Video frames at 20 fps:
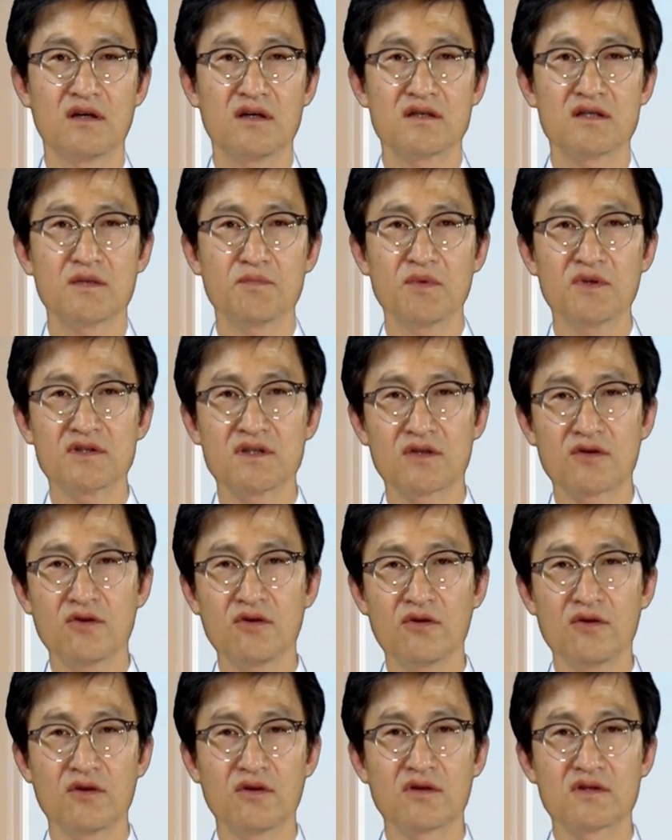첫
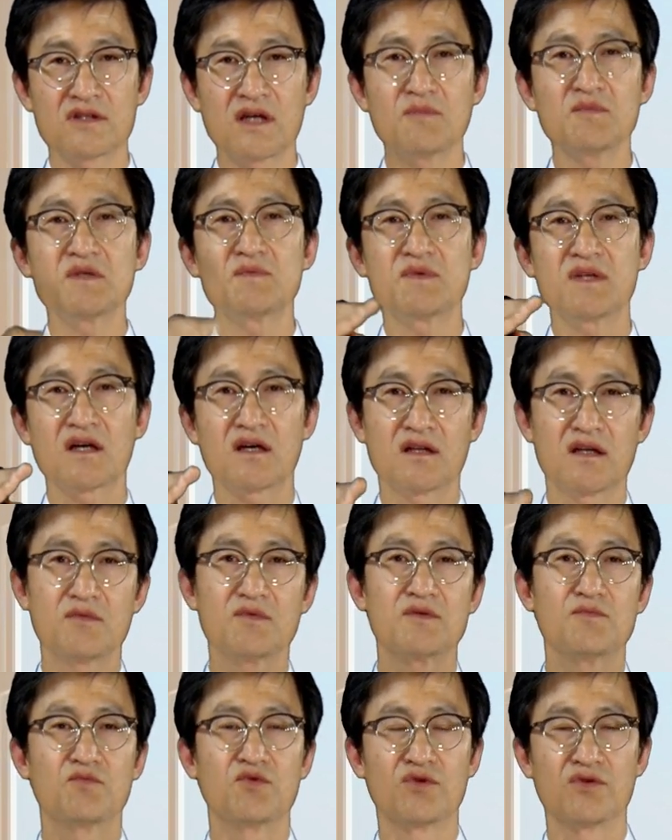번째로 30세가
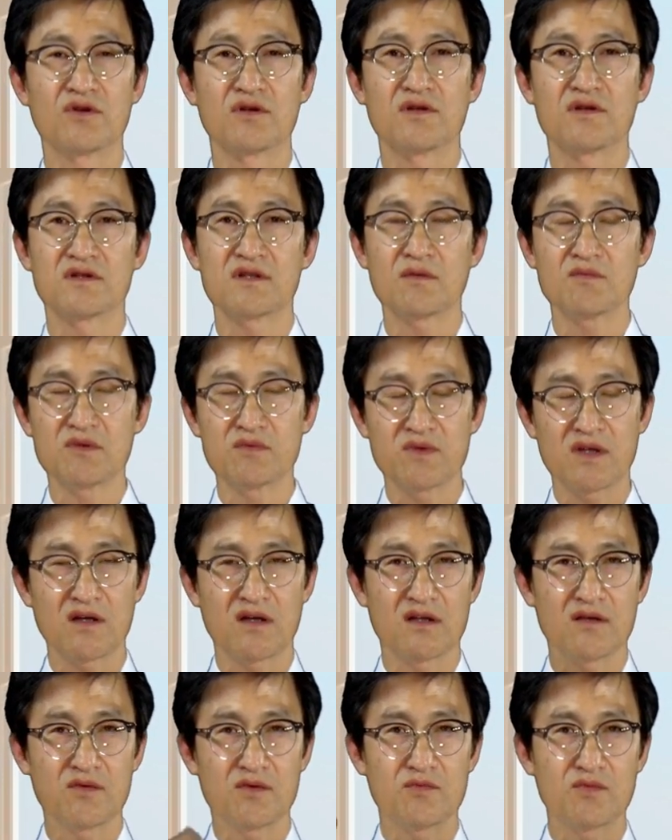넘은 분들,
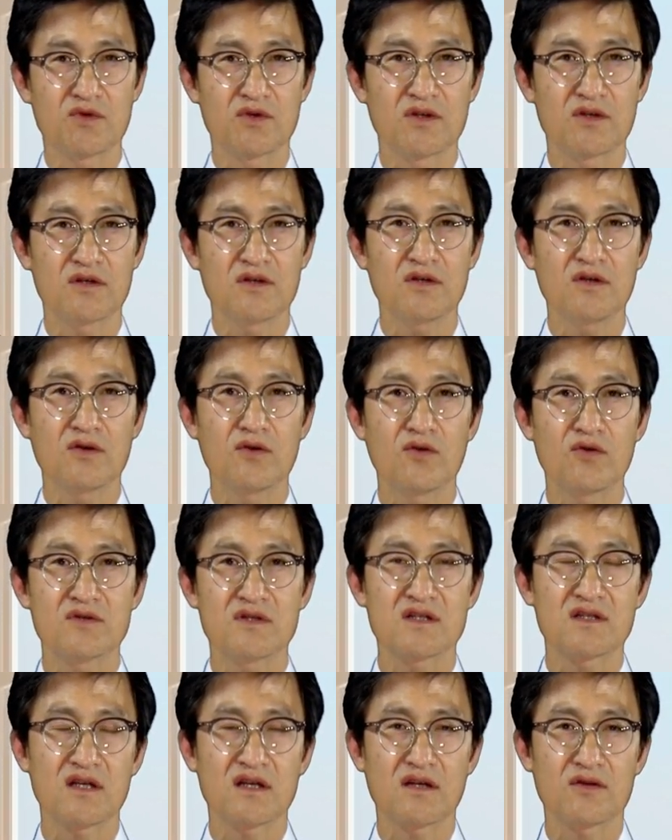30세가 넘은 분들은
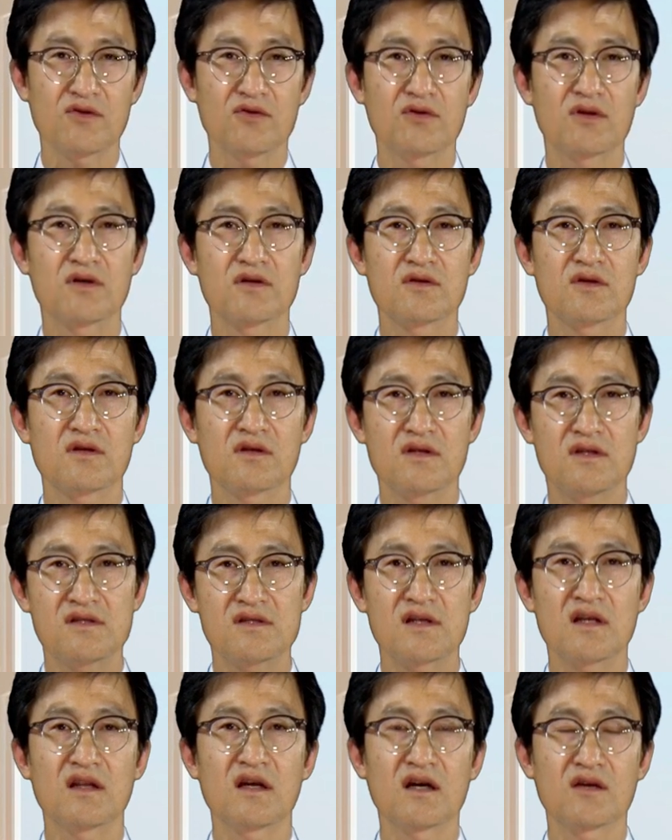혼자 살아도 그
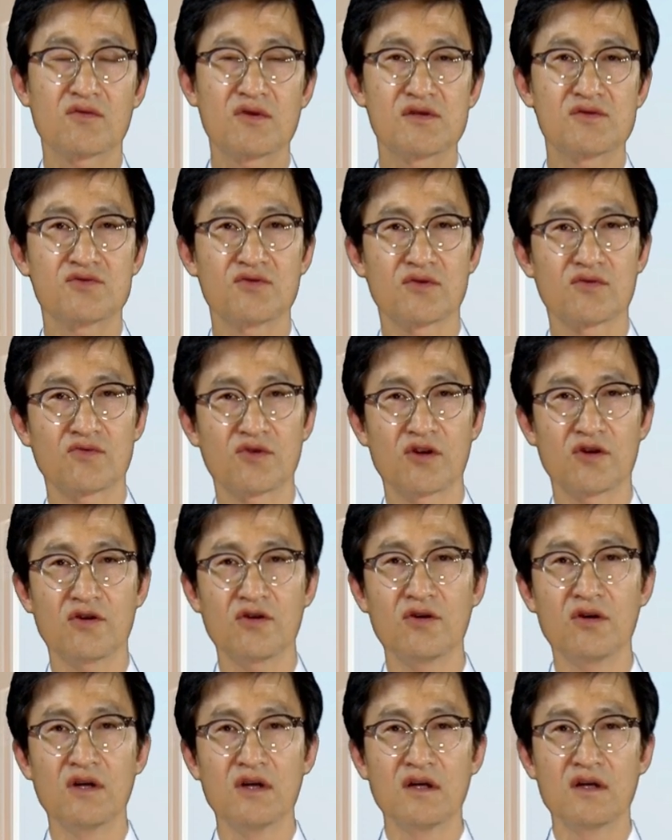1세대가 될 수
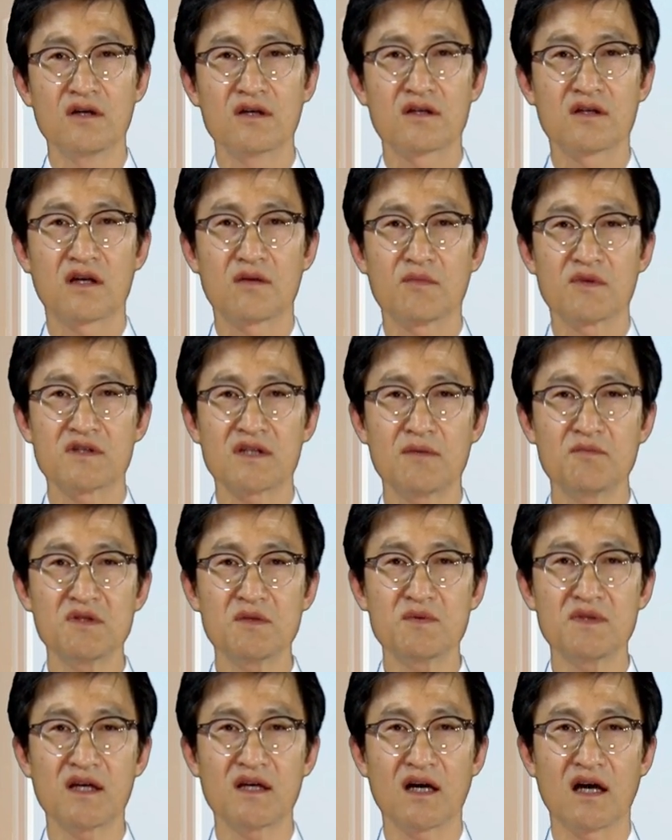있고요. 그 다음에
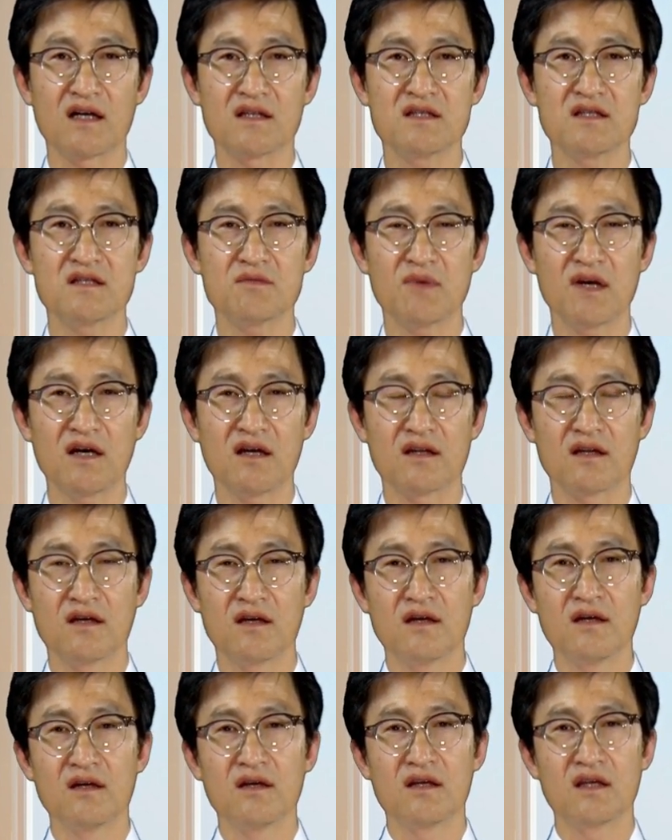30세가 아니지만
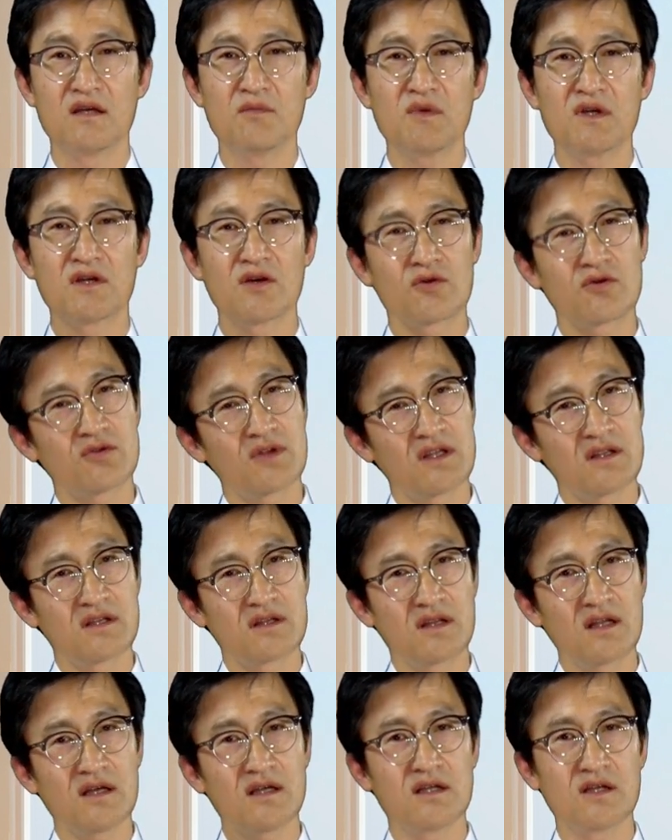이미
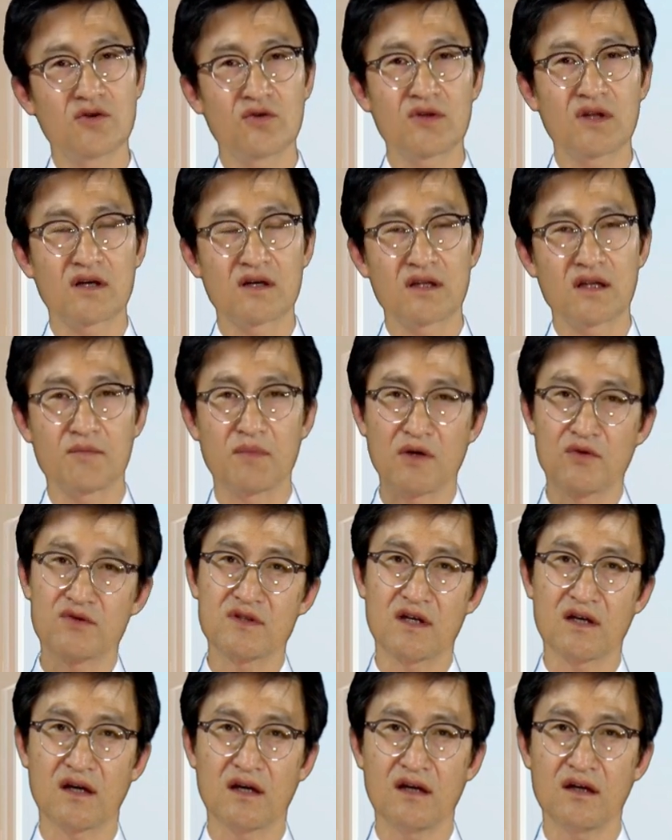결혼했는데 이혼했거나
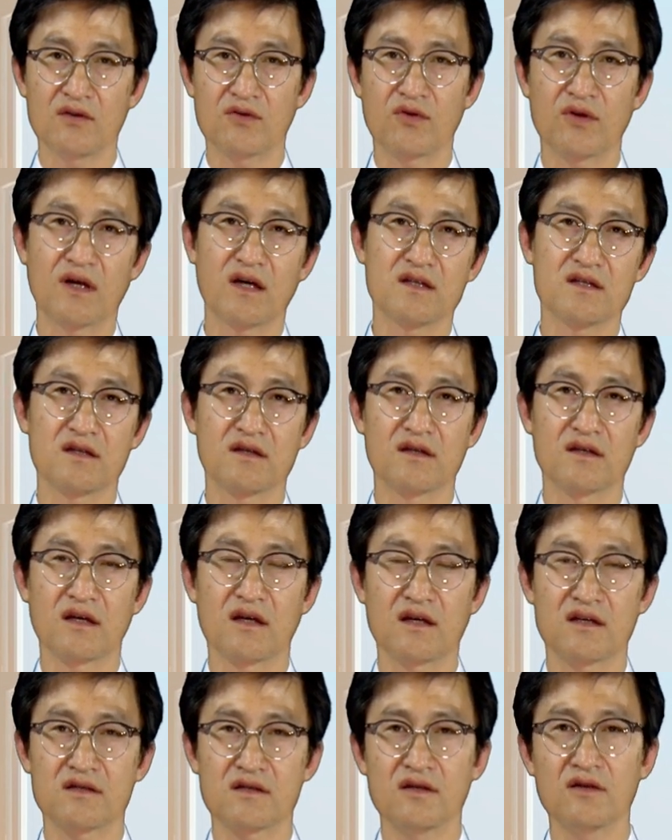배우자가 돌아가셨거나
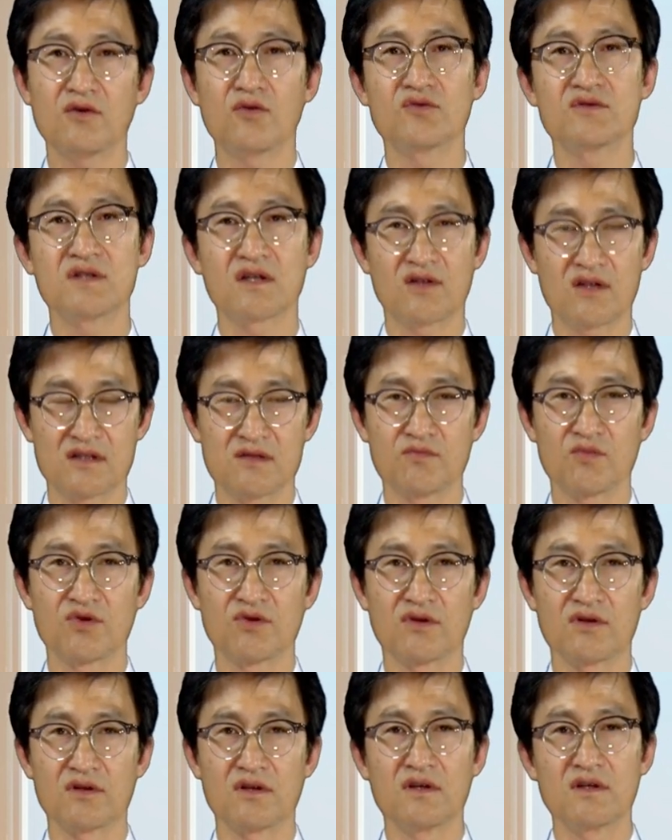해서 혼자 되신
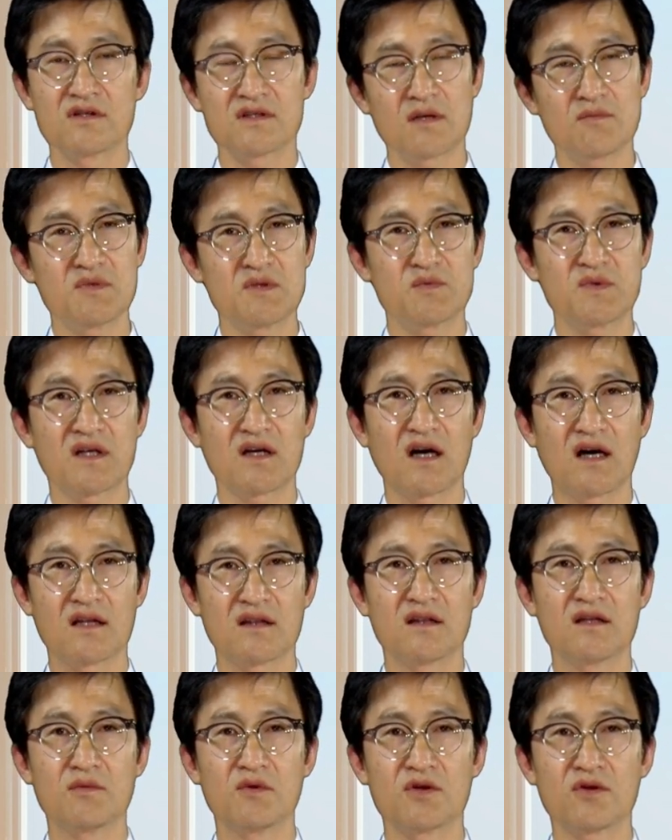분들, 30세가
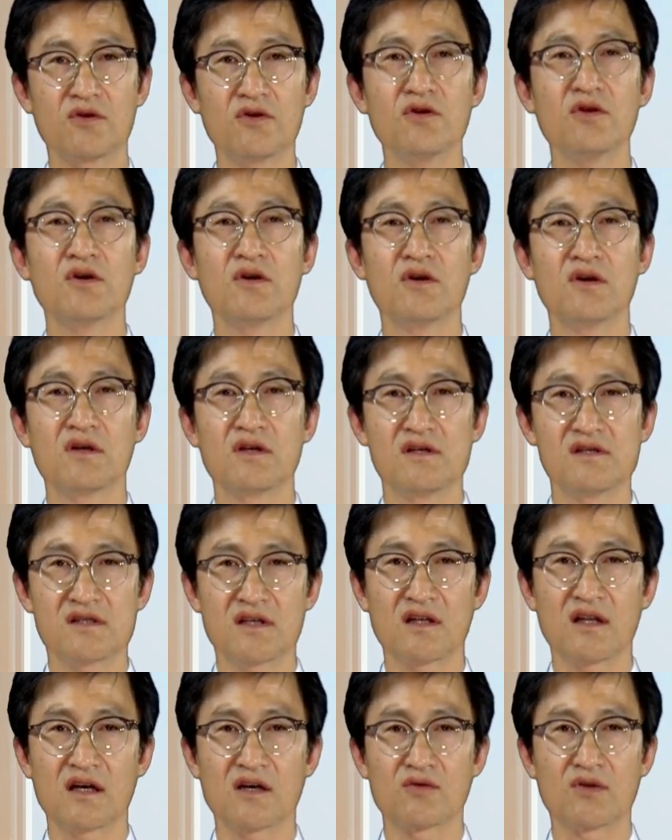안 넘어도
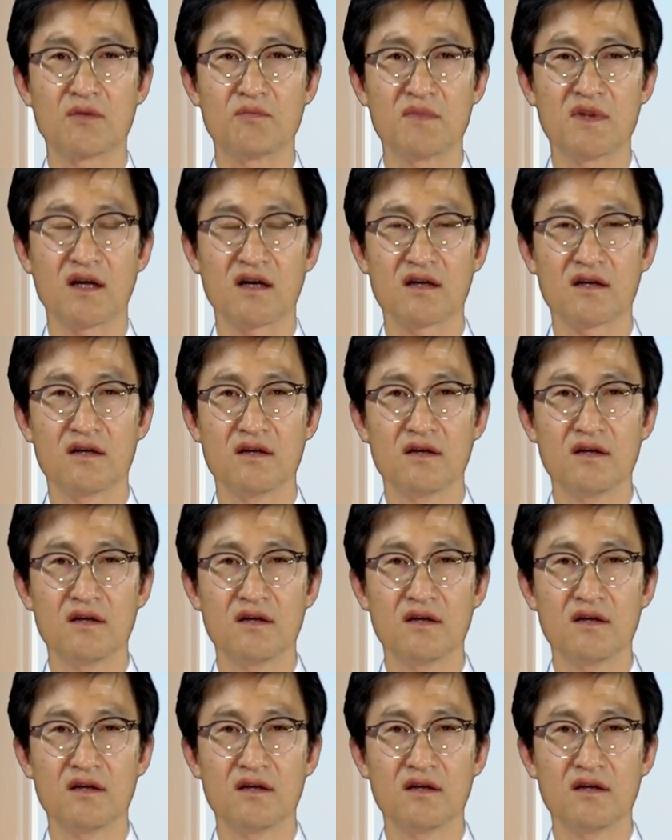1세대가 됩니다.